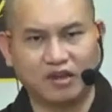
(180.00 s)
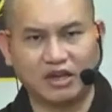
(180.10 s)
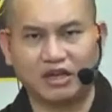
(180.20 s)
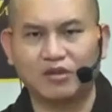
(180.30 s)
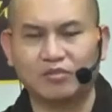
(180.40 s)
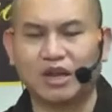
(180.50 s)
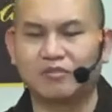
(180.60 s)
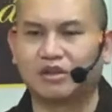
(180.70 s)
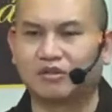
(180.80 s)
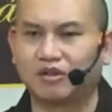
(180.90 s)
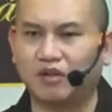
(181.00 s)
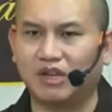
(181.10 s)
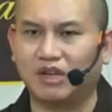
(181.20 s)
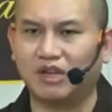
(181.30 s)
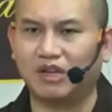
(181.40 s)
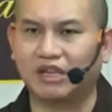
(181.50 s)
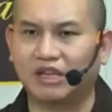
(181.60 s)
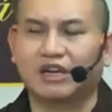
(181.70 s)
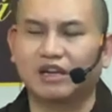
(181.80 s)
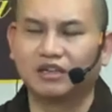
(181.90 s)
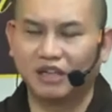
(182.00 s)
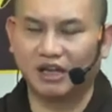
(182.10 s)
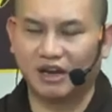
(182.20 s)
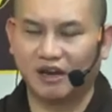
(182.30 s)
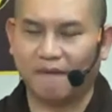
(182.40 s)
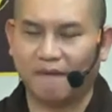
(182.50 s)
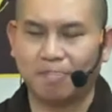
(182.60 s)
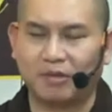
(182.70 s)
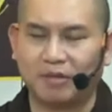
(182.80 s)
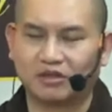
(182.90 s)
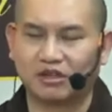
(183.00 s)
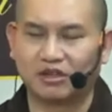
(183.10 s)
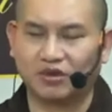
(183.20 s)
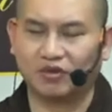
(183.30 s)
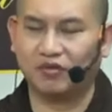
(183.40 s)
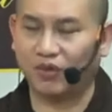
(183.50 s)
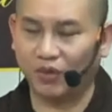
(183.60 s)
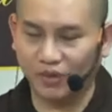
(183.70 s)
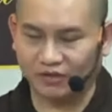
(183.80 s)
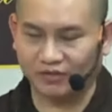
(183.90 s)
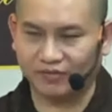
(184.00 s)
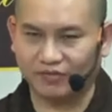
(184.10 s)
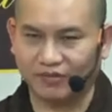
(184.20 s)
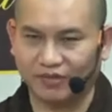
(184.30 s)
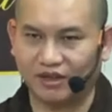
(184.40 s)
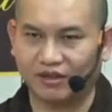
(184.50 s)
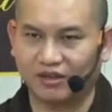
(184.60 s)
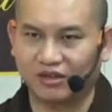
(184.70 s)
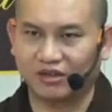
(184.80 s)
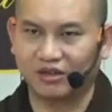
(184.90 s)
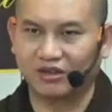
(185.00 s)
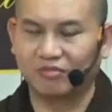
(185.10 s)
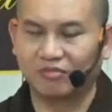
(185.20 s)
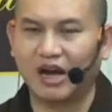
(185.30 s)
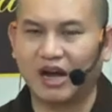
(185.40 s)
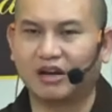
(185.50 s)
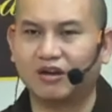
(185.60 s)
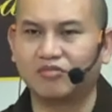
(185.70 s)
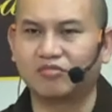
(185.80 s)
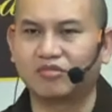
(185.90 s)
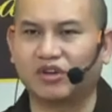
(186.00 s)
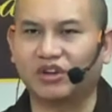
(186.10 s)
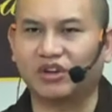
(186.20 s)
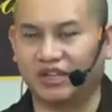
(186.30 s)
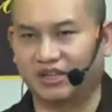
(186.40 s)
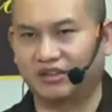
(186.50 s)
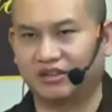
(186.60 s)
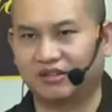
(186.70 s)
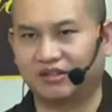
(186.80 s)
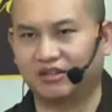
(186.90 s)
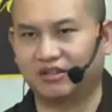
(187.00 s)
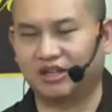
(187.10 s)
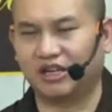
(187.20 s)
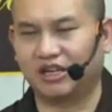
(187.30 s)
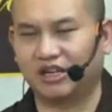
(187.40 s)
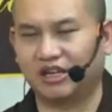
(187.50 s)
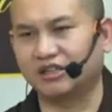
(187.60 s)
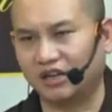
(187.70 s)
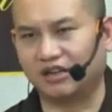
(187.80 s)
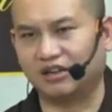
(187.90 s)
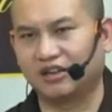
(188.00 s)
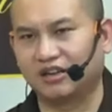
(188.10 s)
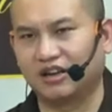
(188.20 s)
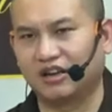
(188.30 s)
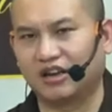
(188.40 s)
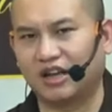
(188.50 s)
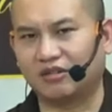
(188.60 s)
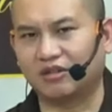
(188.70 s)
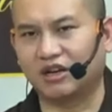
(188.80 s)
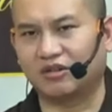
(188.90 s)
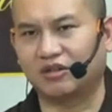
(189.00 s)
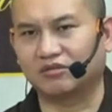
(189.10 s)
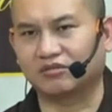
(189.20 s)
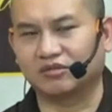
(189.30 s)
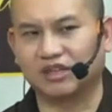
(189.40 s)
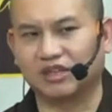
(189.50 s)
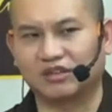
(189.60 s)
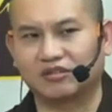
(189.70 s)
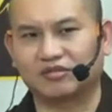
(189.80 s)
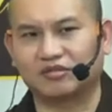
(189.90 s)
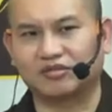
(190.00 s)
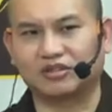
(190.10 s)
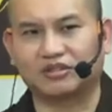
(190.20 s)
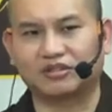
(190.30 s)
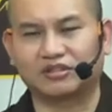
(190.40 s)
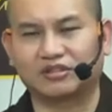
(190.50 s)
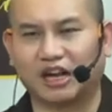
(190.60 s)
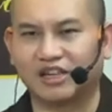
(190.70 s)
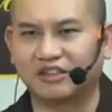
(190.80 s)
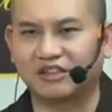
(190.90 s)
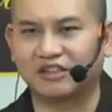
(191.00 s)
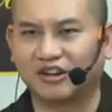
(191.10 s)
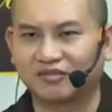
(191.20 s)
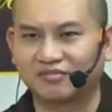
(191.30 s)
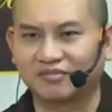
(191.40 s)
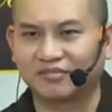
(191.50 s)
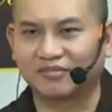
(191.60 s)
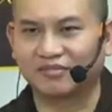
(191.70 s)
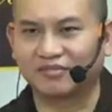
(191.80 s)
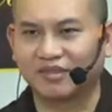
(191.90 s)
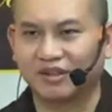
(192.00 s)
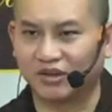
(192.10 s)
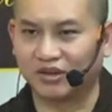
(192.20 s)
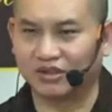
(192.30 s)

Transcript: hôm nay mình hiểu rõ vậy cái người mà trưởng nhóm phổ ấy mà không nói gì thì thứ nhất là trong đấy là có gì có cá nhân trong đó còn nói trước